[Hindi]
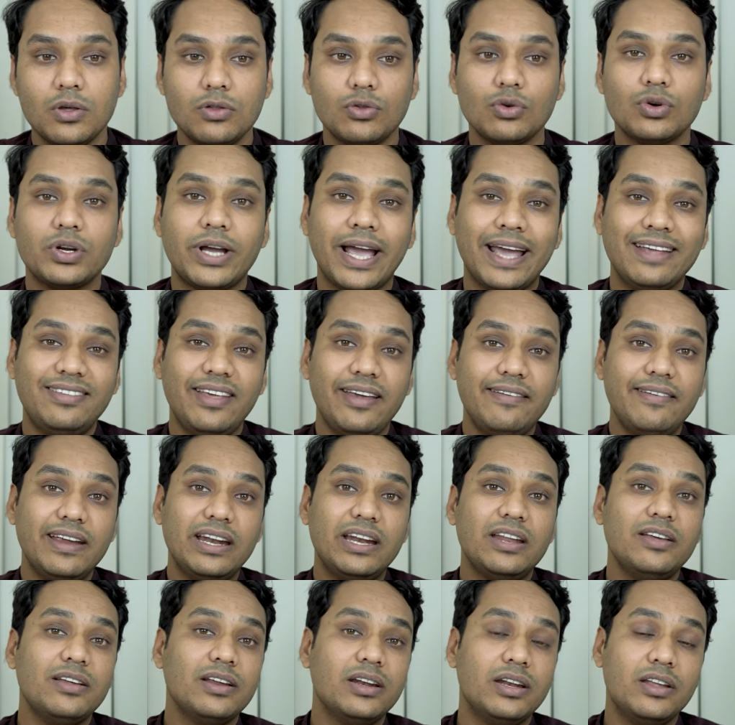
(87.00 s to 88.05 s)
सो so, कैसे वे
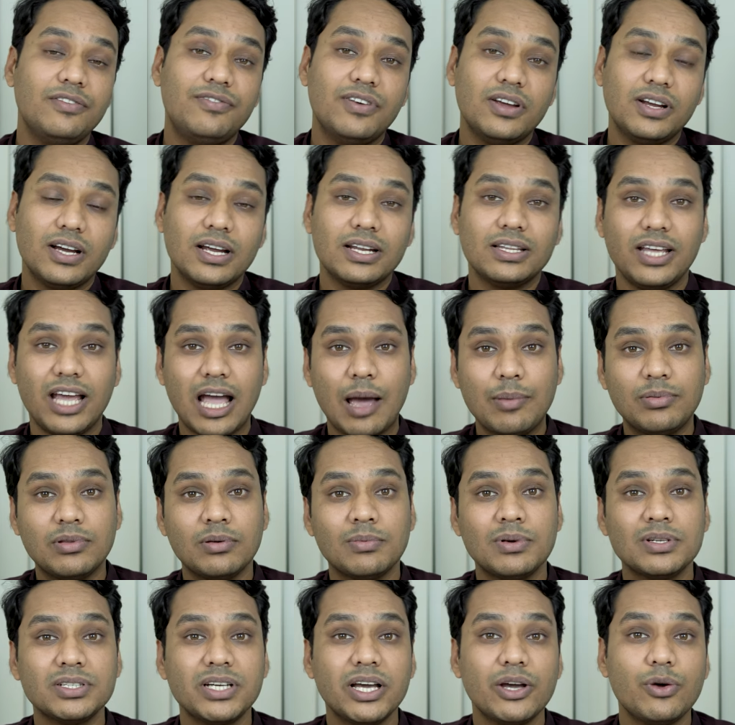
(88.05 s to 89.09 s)
डिफर करते हैं आप
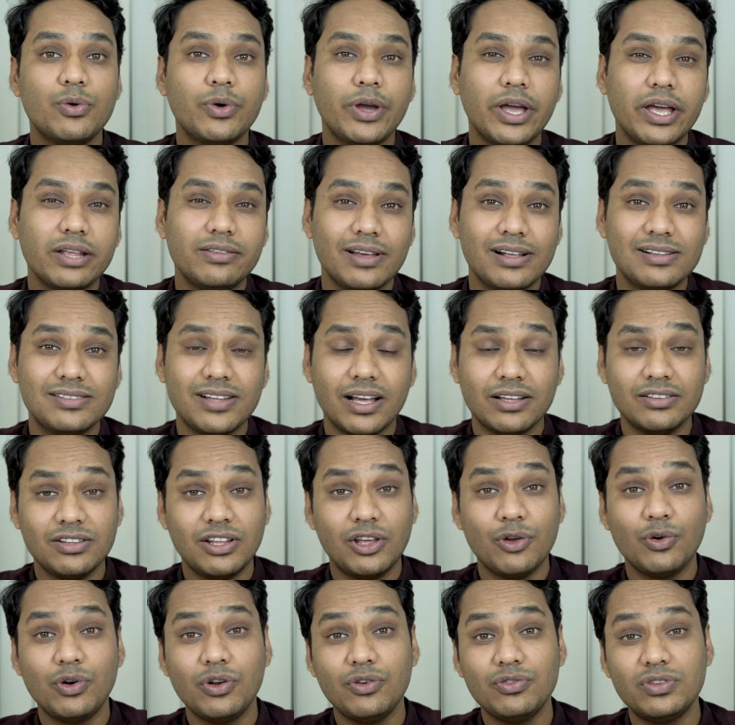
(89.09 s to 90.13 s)
समझ गए होंगे सेल्स
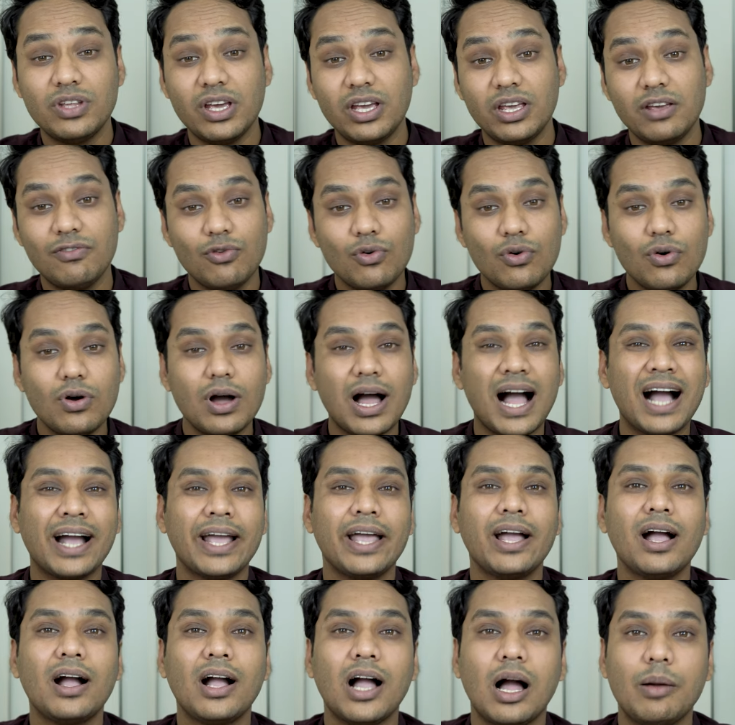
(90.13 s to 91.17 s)
एग्जीक्यूटिव से कि वो
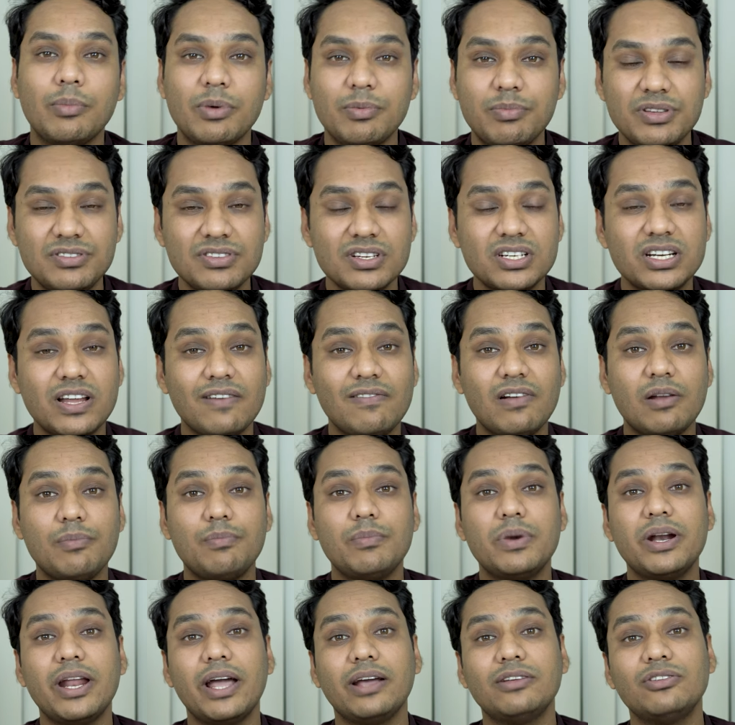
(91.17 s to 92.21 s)
आगे का काम है बिजनेस
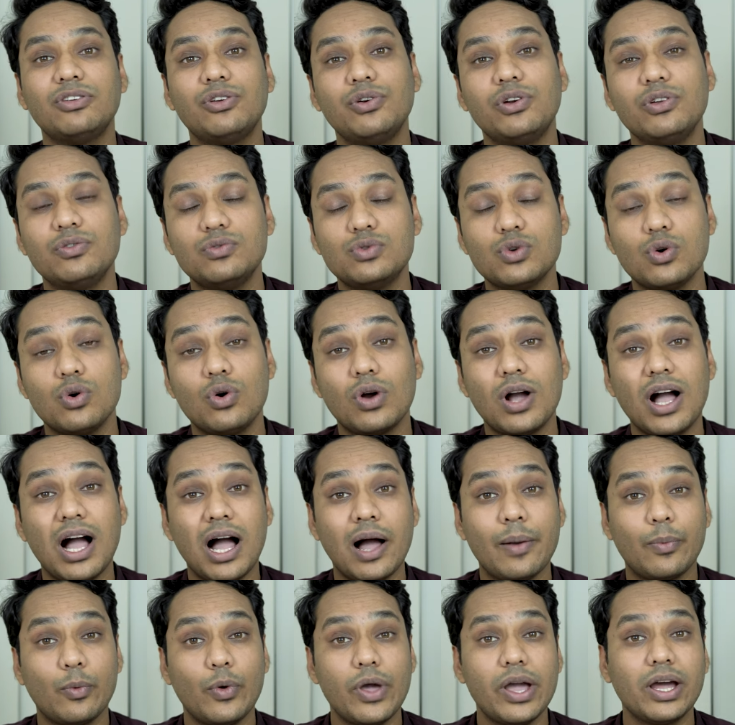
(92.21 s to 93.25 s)
डेवलपमेंट एग्जीक्यूटिव जो होगा
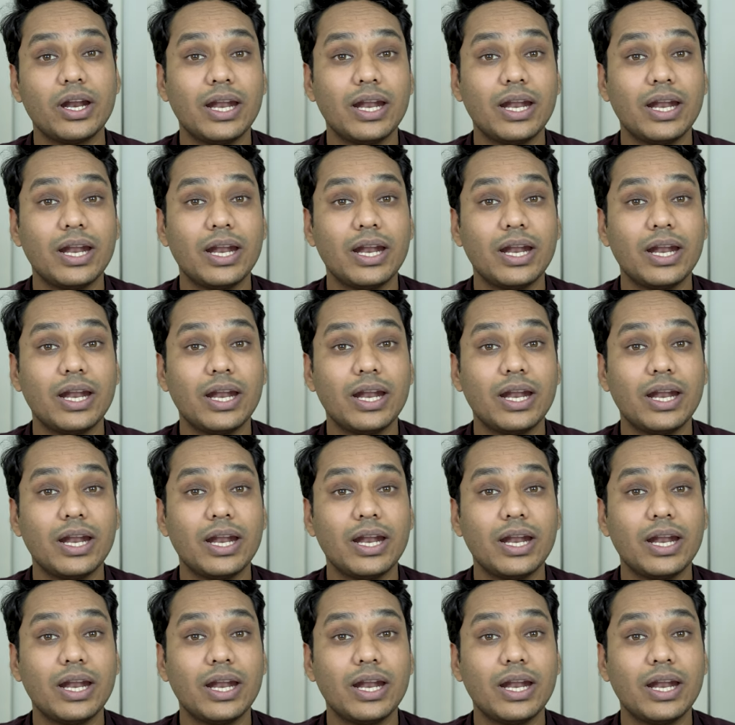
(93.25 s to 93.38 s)
आपको एक